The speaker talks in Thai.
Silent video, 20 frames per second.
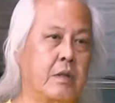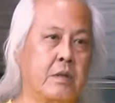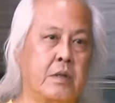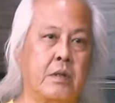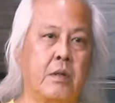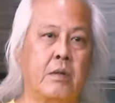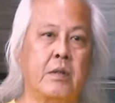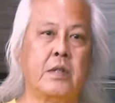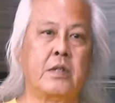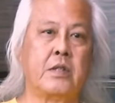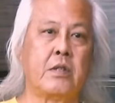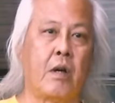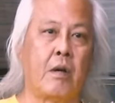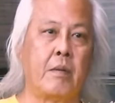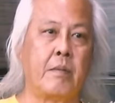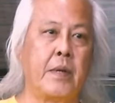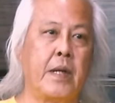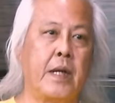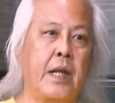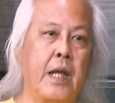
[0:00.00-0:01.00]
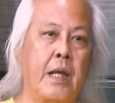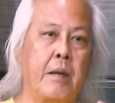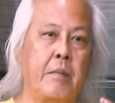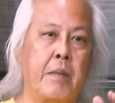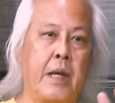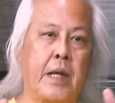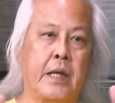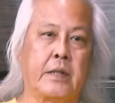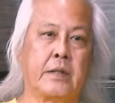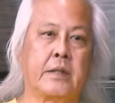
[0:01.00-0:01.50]
คอนโซลที่สองเป็น เอ เอ็
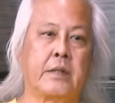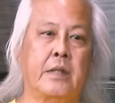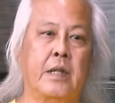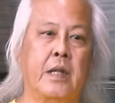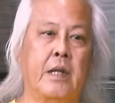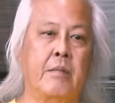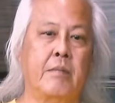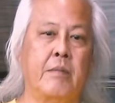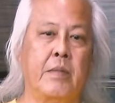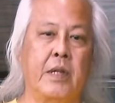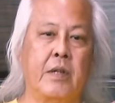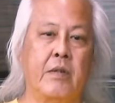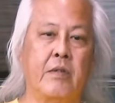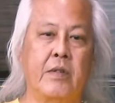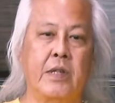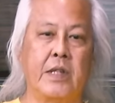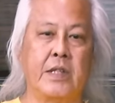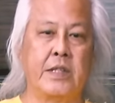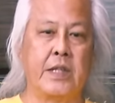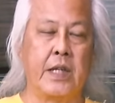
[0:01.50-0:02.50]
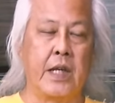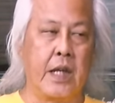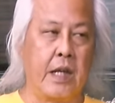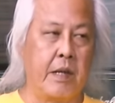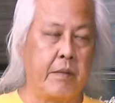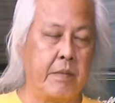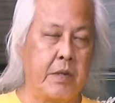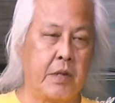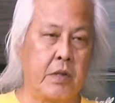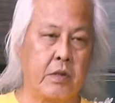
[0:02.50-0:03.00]
ม เอ็กซ์ เริ่มมี วี ซี เอ
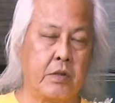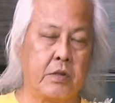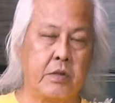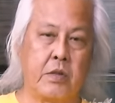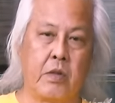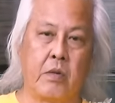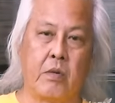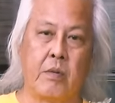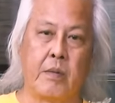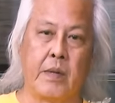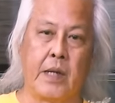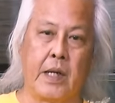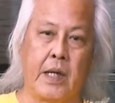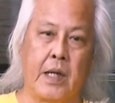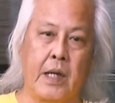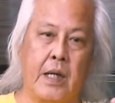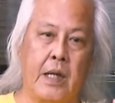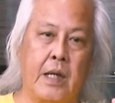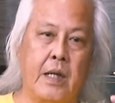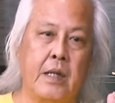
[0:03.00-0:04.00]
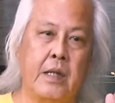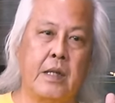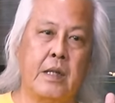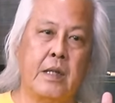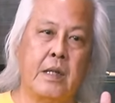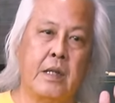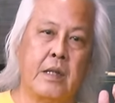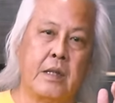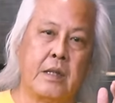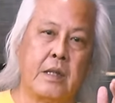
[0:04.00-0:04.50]
มีคอนโทรลมีอะไรละ
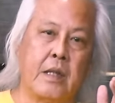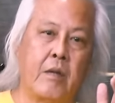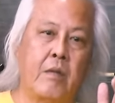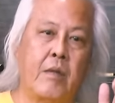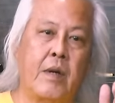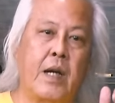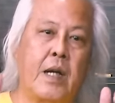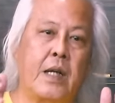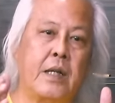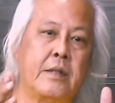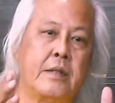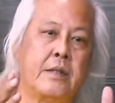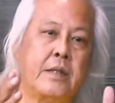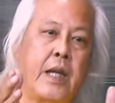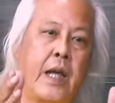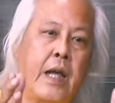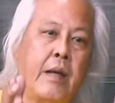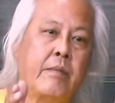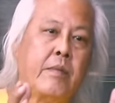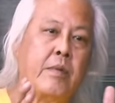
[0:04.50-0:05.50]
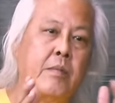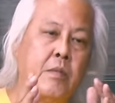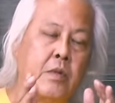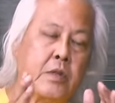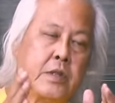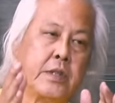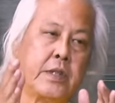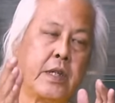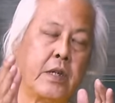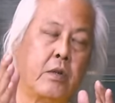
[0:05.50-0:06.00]
แต่ว่าเทปทั้งหม
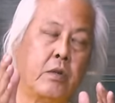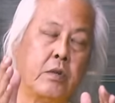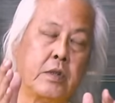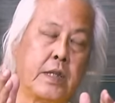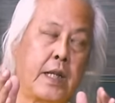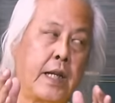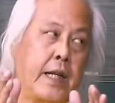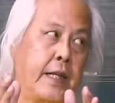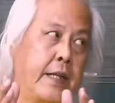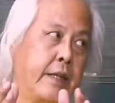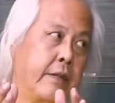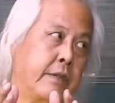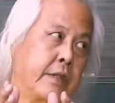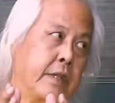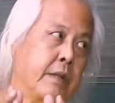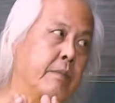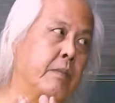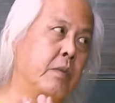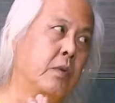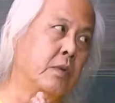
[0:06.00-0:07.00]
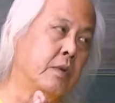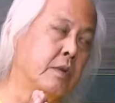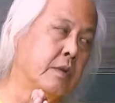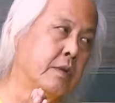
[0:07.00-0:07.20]
ดใช้โอตาริของญี่ปุ่น